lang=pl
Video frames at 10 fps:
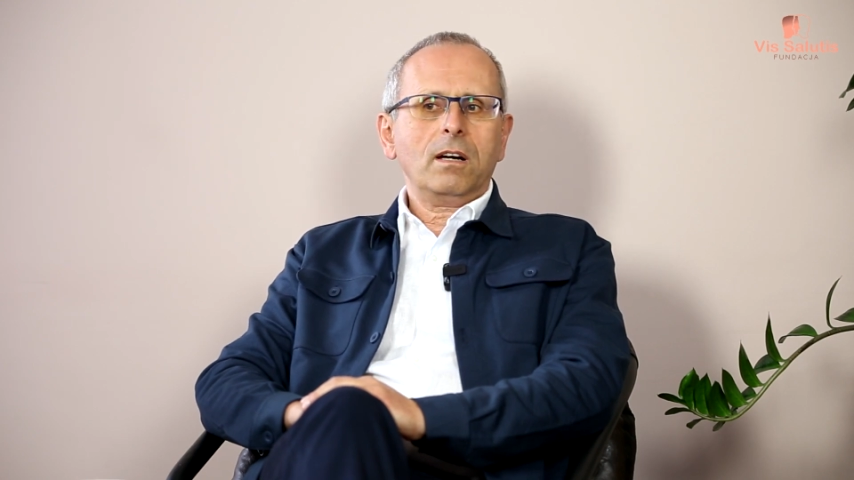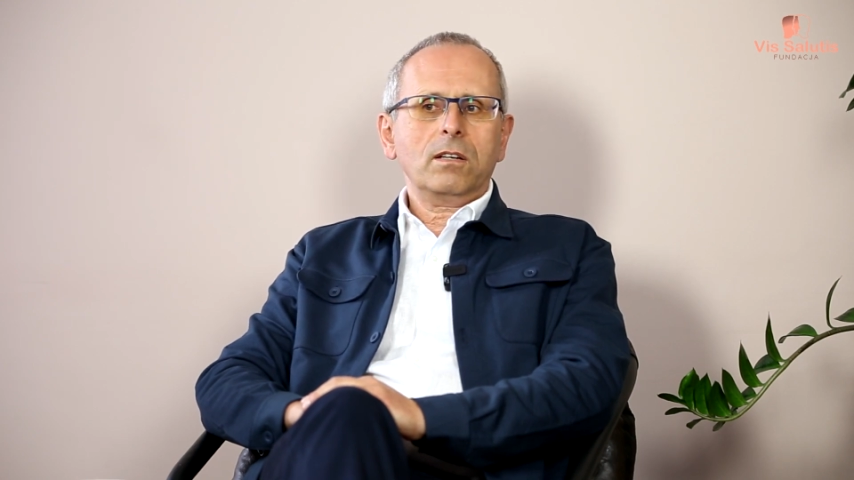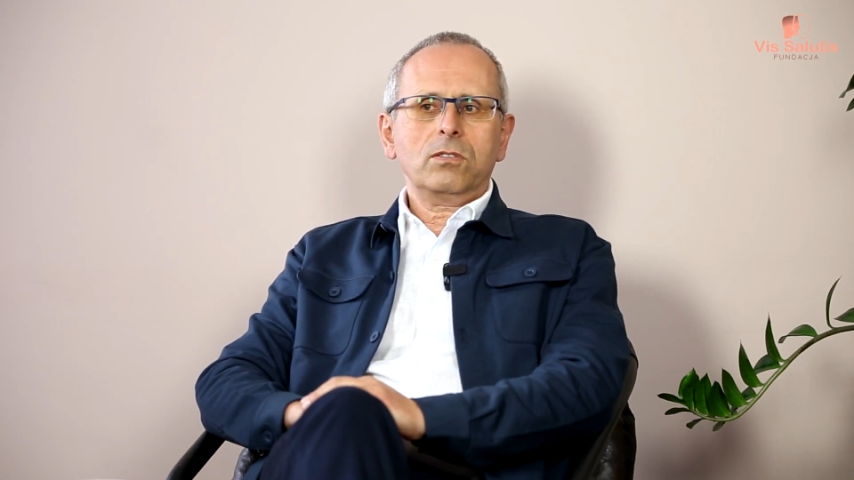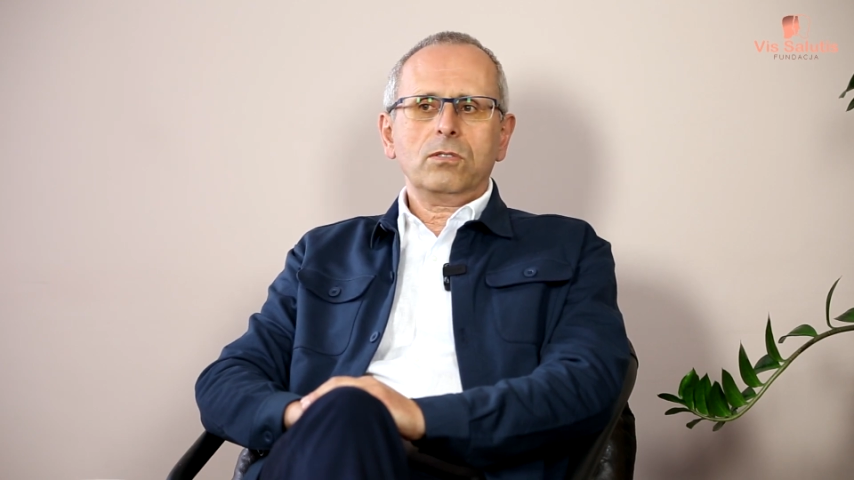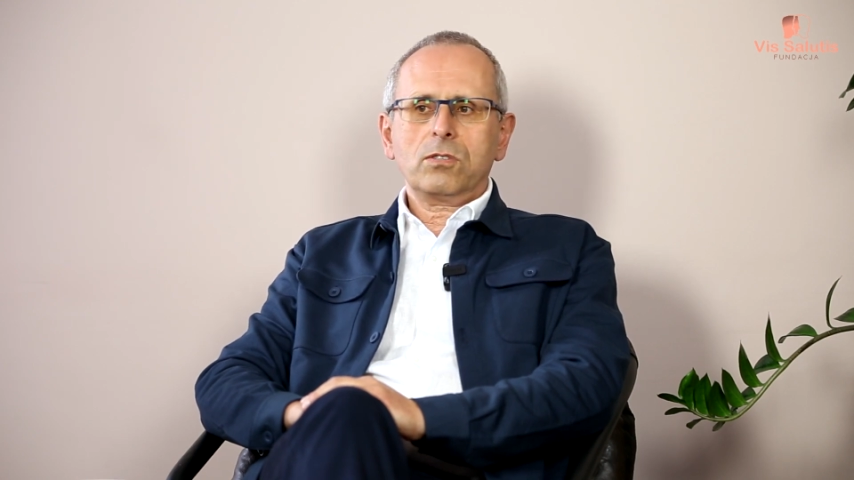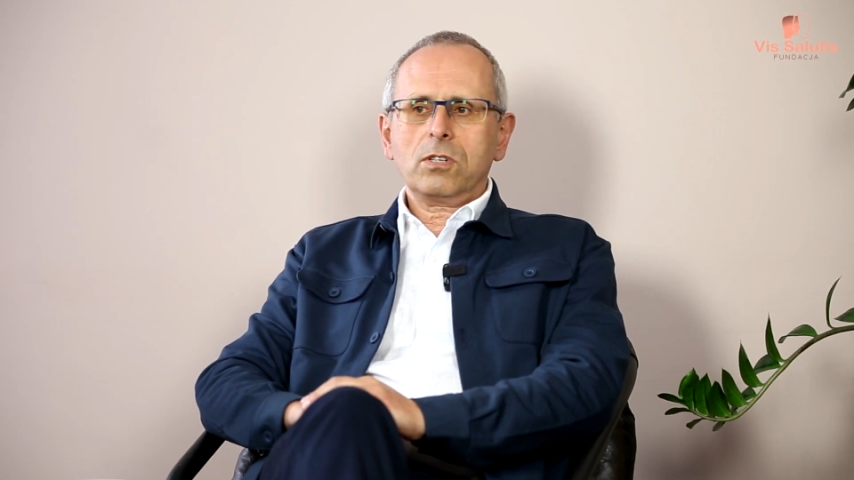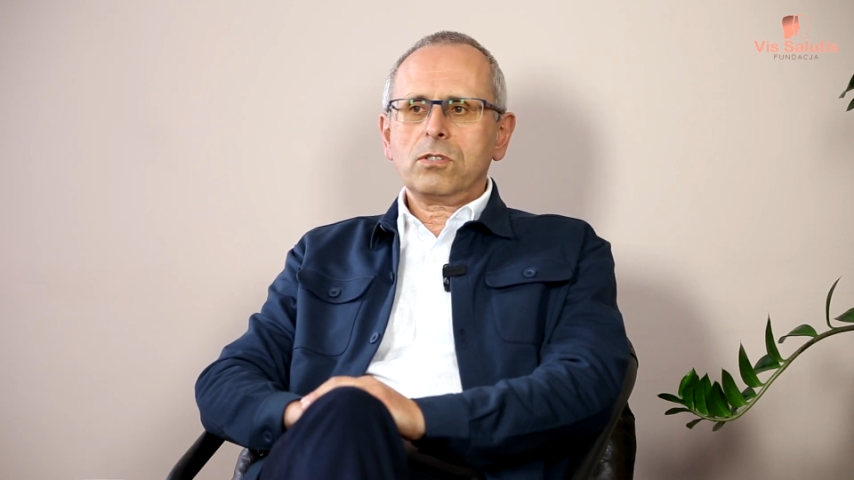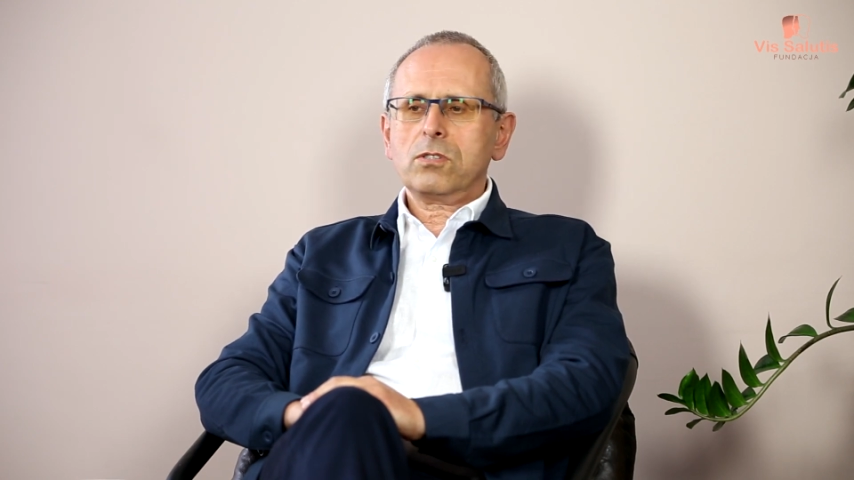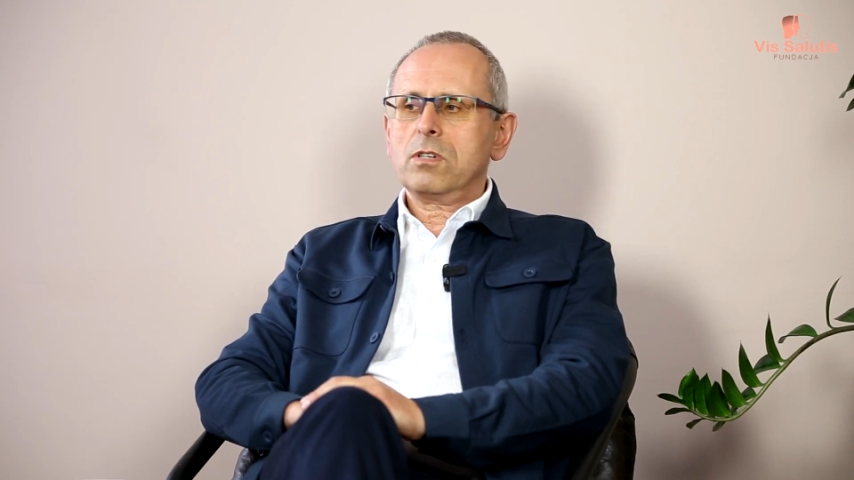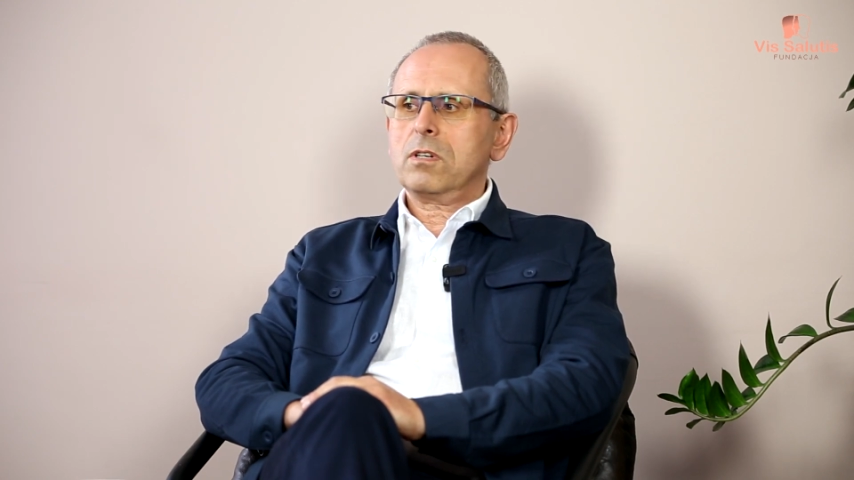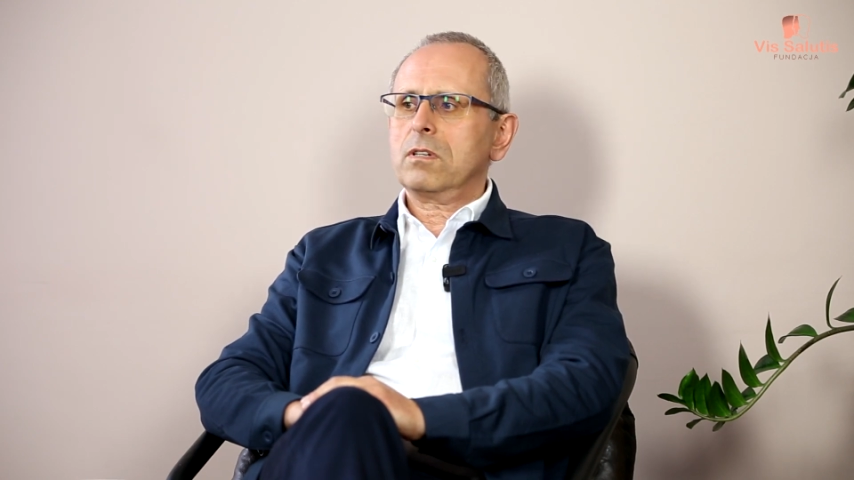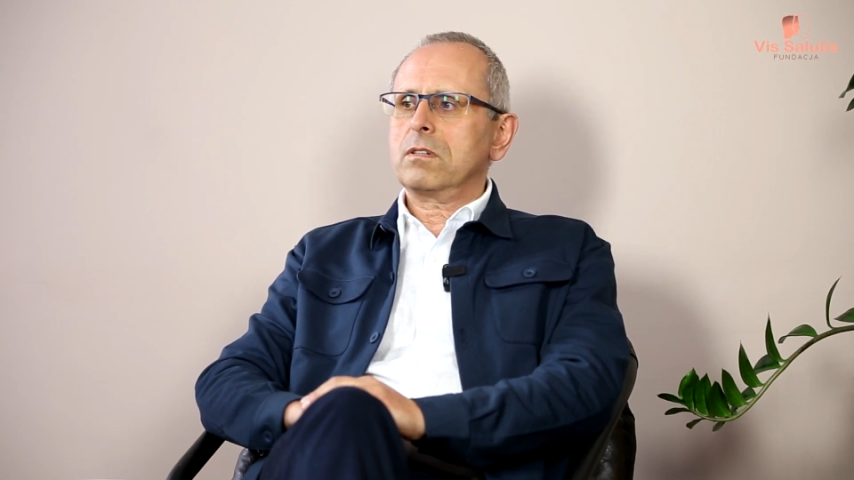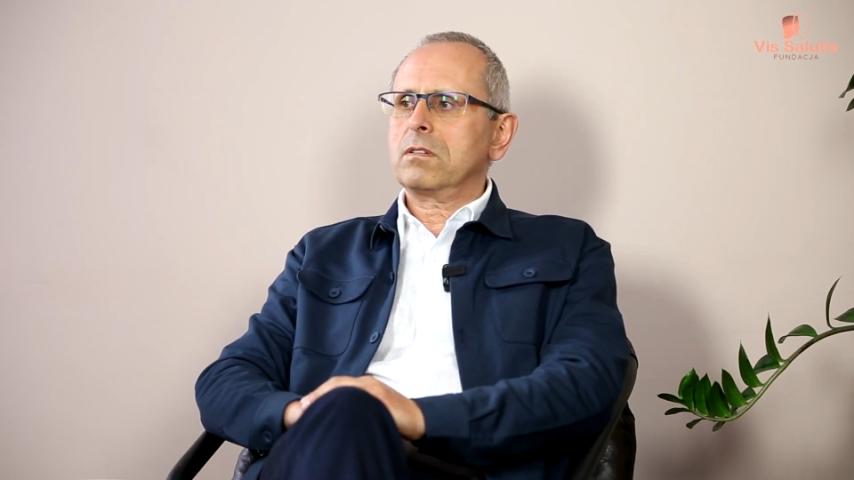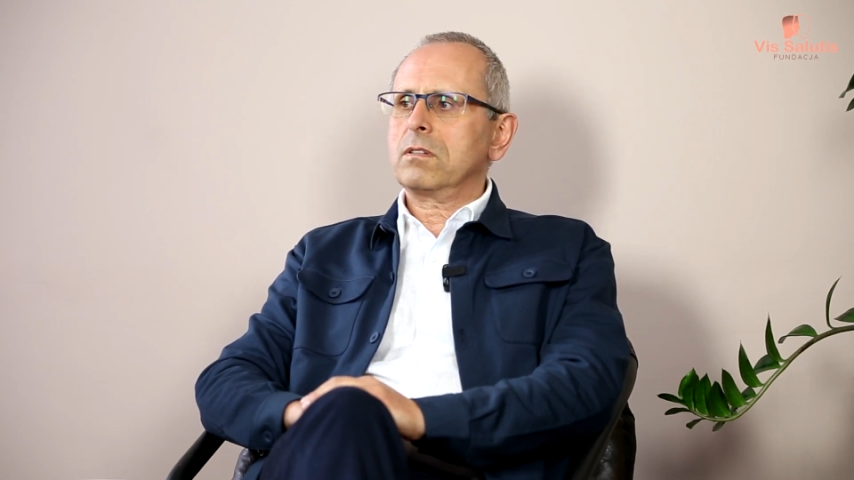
a jednocześnie e,